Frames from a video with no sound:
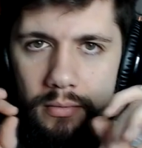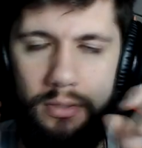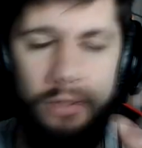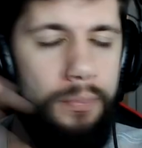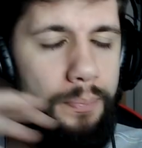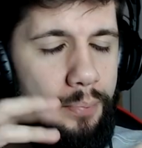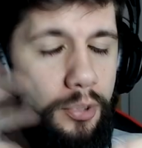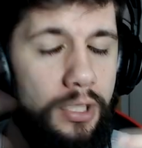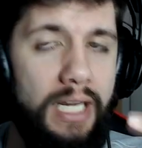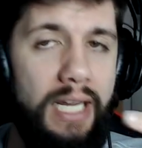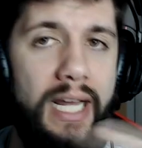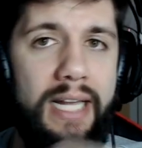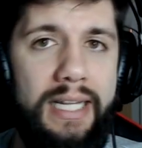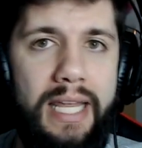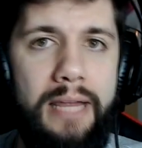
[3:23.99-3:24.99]
do porquê que
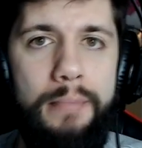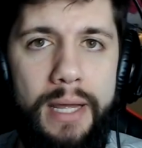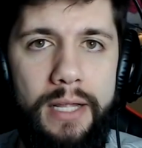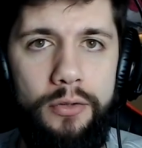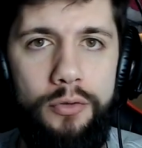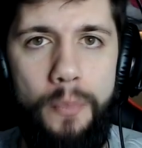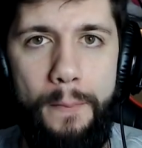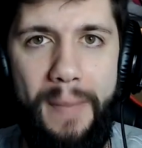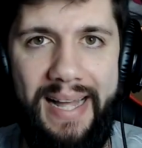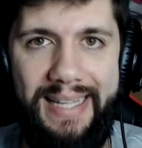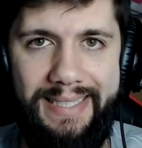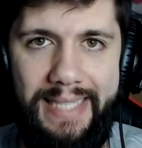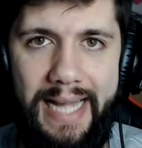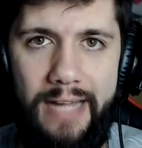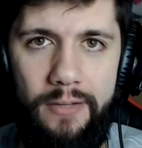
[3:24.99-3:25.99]
ela tem medo do
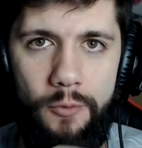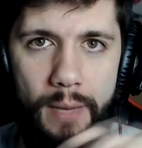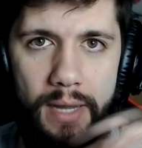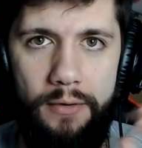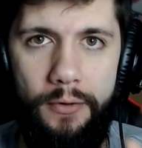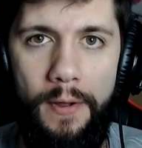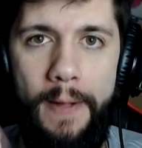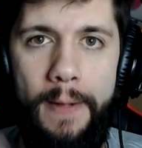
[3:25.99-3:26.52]
passado, mano.